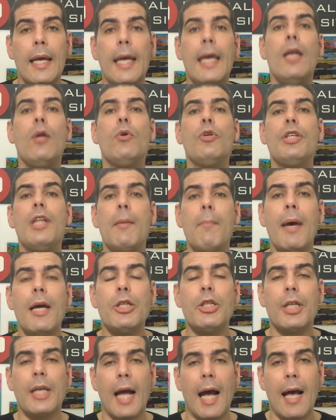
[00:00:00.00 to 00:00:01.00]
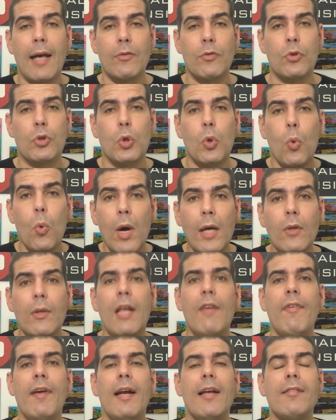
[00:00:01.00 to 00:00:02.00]
E nos demais casos, quando
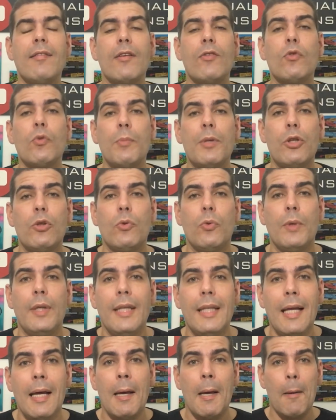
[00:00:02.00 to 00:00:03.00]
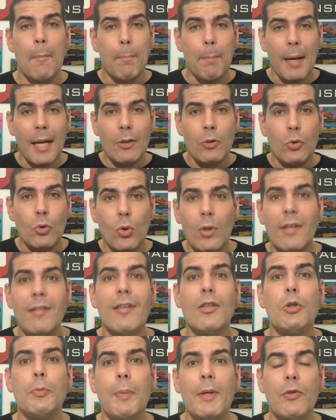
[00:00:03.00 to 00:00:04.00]
deverá ser substituída para todas
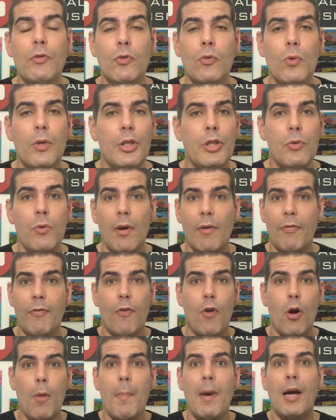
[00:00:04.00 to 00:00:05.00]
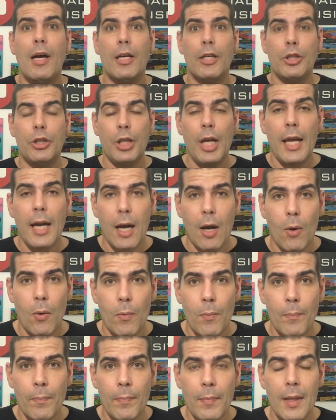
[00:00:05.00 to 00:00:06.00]
as pessoas de uma forma
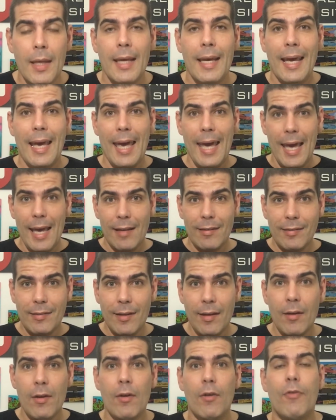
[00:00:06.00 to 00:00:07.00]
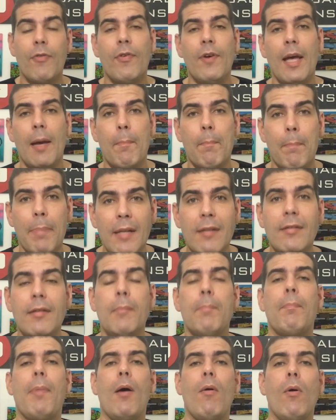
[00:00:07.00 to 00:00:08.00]
geral? Essa foi a
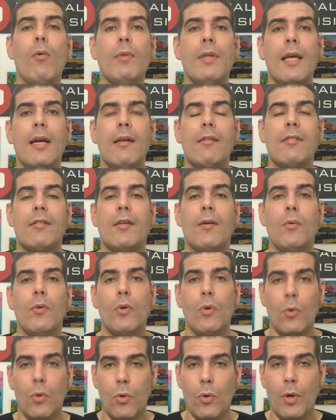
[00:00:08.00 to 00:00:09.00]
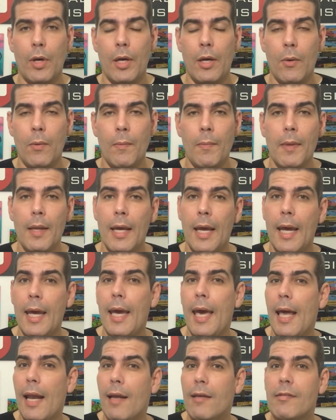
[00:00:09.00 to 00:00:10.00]
principal alteração que ocorreu
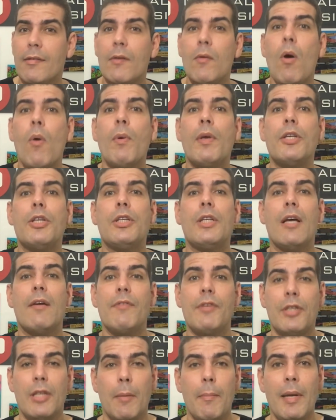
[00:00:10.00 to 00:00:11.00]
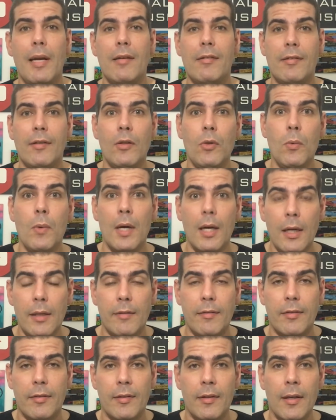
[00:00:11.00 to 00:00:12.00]
em relação ao que estava estabelecido
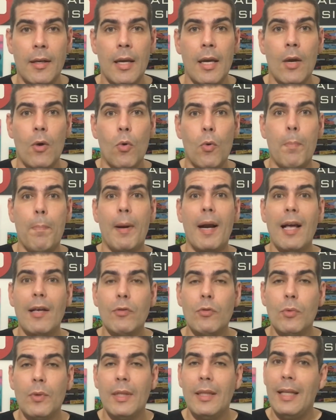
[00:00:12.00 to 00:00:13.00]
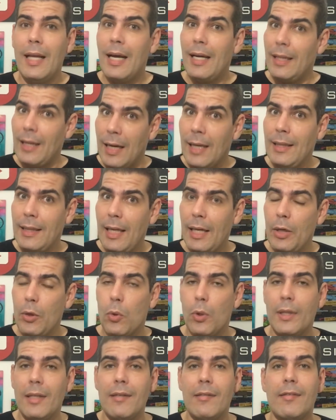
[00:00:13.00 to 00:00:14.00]
antes. O prazo
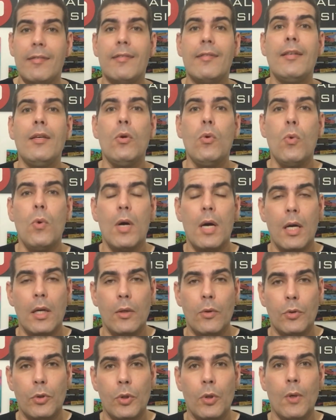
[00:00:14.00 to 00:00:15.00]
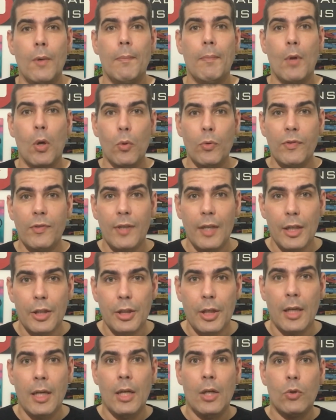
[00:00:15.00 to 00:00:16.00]
anterior de cinco anos, ou
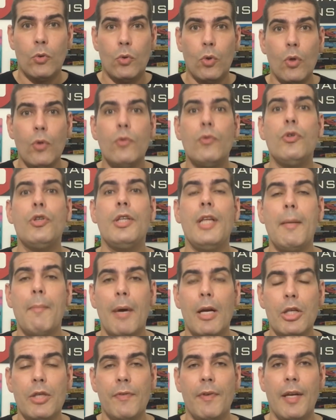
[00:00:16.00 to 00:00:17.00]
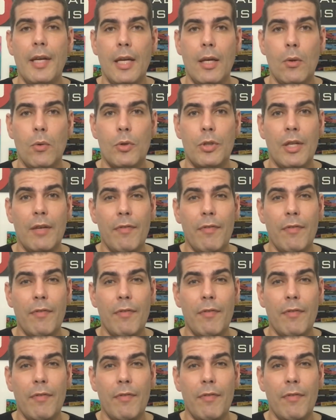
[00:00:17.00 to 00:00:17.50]
seja, todos os demais veículos